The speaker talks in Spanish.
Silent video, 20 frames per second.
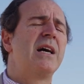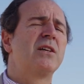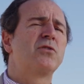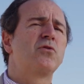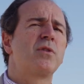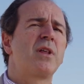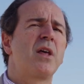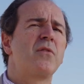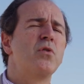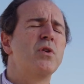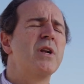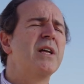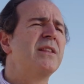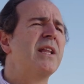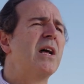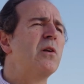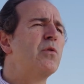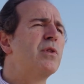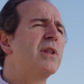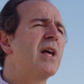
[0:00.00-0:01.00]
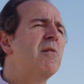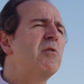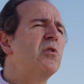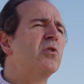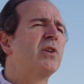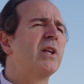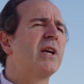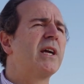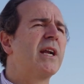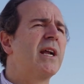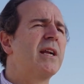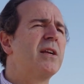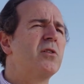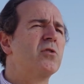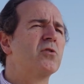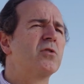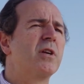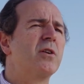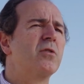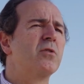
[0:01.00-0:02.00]
Asociación Andaluza de
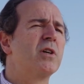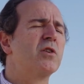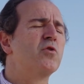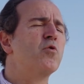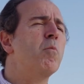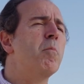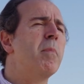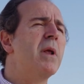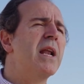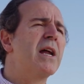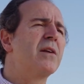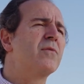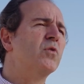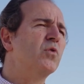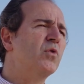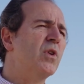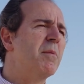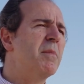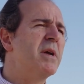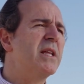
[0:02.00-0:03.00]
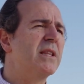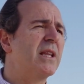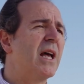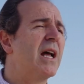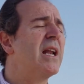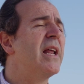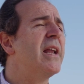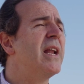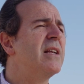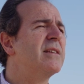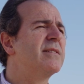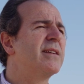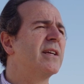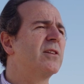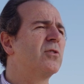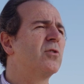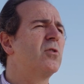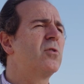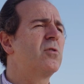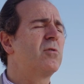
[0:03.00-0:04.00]
Bibliotecarios creo que es un pilar fundamental en el
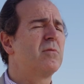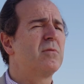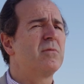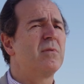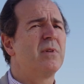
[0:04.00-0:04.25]
sector,